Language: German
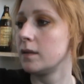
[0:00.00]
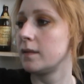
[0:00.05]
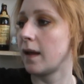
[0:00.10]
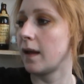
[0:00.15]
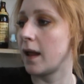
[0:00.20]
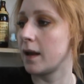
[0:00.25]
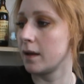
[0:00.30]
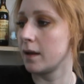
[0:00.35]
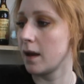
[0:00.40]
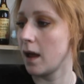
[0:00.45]

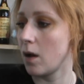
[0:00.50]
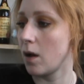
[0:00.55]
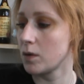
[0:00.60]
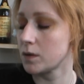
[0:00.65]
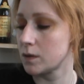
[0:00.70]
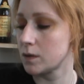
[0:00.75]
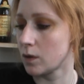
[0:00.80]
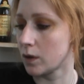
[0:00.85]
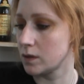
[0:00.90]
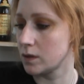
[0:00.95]
Dann
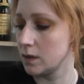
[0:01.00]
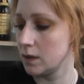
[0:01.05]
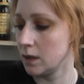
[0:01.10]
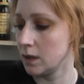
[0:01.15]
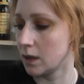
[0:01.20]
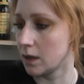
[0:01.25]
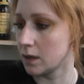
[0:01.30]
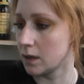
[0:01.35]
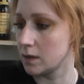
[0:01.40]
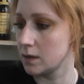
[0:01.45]

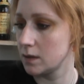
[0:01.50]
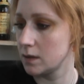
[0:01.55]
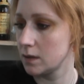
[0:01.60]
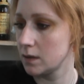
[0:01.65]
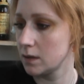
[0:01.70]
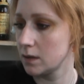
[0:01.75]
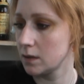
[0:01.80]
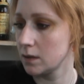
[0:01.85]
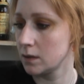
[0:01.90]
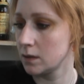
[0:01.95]
aussortiert.
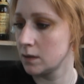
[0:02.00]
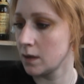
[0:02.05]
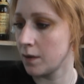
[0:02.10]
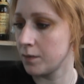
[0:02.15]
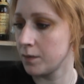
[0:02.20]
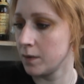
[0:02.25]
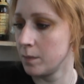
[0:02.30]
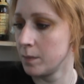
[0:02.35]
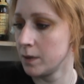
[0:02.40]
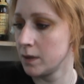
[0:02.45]

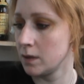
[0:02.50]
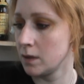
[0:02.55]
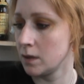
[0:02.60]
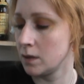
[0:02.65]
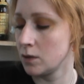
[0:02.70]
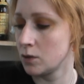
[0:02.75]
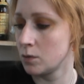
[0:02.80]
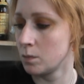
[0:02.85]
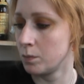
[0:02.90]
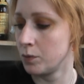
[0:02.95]
Darf Limited
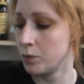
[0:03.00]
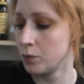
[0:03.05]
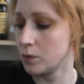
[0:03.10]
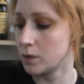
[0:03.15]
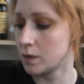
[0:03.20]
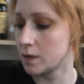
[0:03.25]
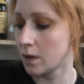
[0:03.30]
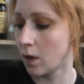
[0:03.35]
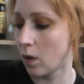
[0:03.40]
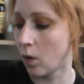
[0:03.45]
Edition
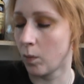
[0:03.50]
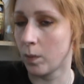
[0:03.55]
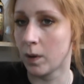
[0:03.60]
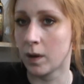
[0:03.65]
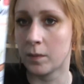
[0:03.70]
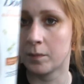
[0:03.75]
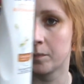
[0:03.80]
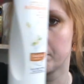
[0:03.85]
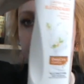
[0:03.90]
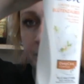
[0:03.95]

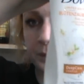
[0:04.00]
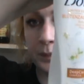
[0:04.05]
Blütenzauber.